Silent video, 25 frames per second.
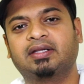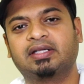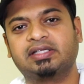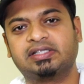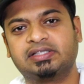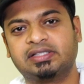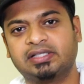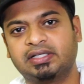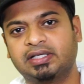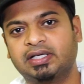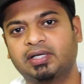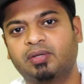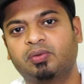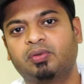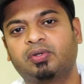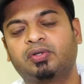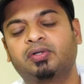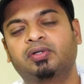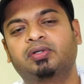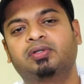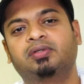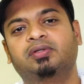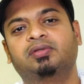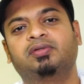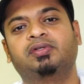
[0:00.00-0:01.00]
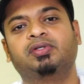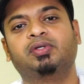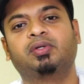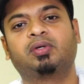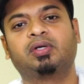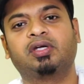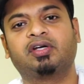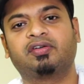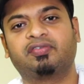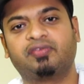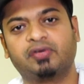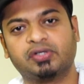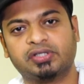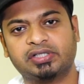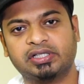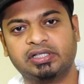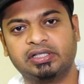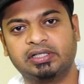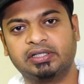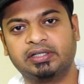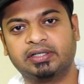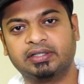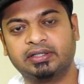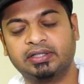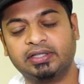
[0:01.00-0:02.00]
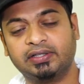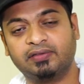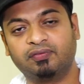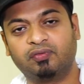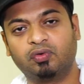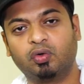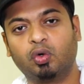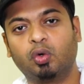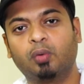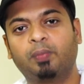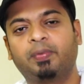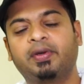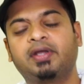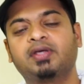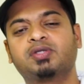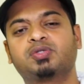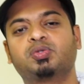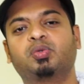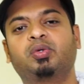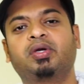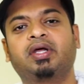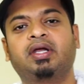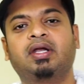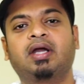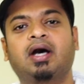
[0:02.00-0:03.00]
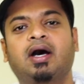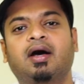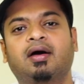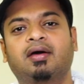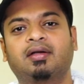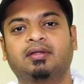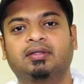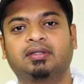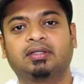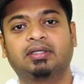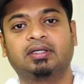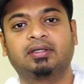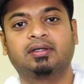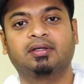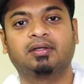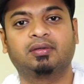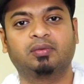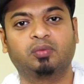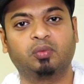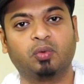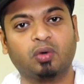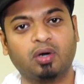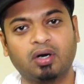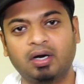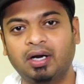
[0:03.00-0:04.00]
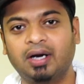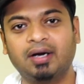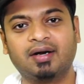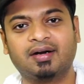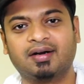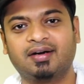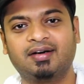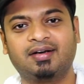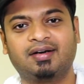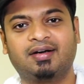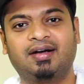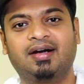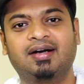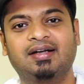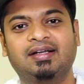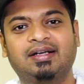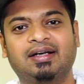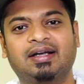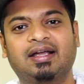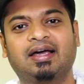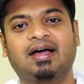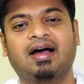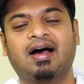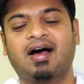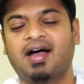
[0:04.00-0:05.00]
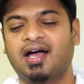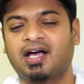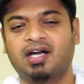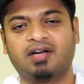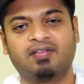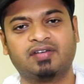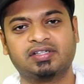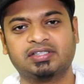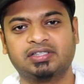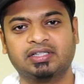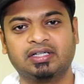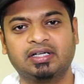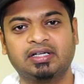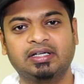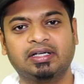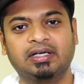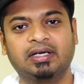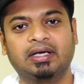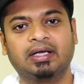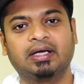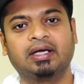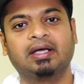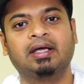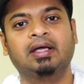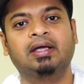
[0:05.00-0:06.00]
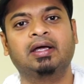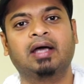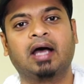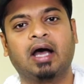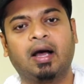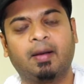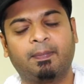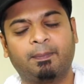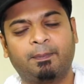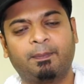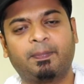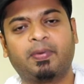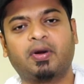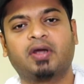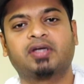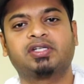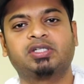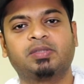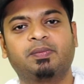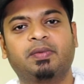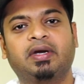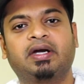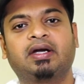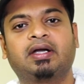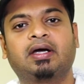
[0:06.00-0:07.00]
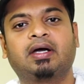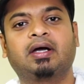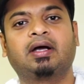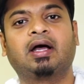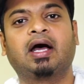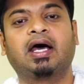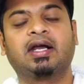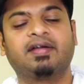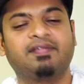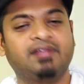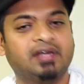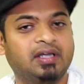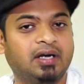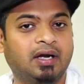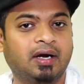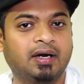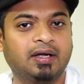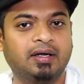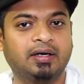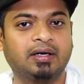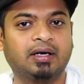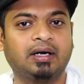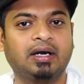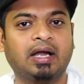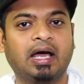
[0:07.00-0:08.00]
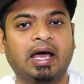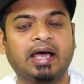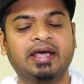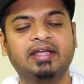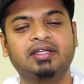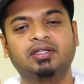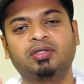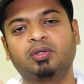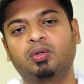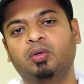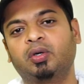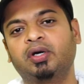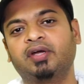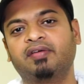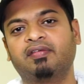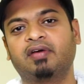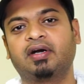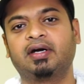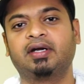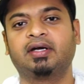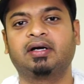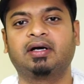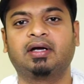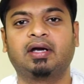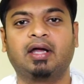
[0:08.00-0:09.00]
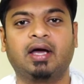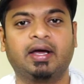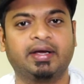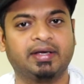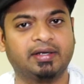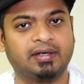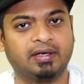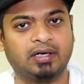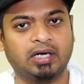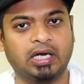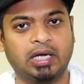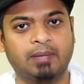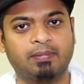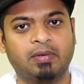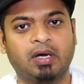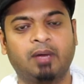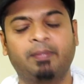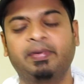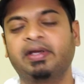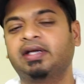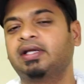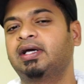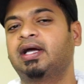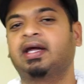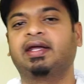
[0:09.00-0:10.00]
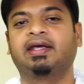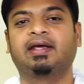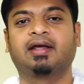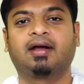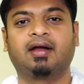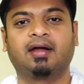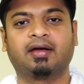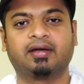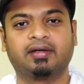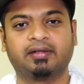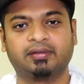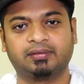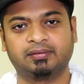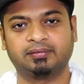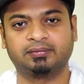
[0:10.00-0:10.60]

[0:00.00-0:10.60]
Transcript: அந்த சின்ன ஒரு நியூக்ளியர் ஃபியூஷன்லேருந்து இவ்வளோ பெரிய சூரியன் ஆகிறதுக்கு ஒரு நாள் ரெண்டு நாள் இல்லை ஆயிரம் வருஷங்கள் இல்லை அப் அப்ராக்சிமேட்டாக அறிவியலாளர்கள் ஐந்து கோடி வருடங்கள் ஆகியிருக்கலாம் அப்படின்னு கணிக்கிறாங்க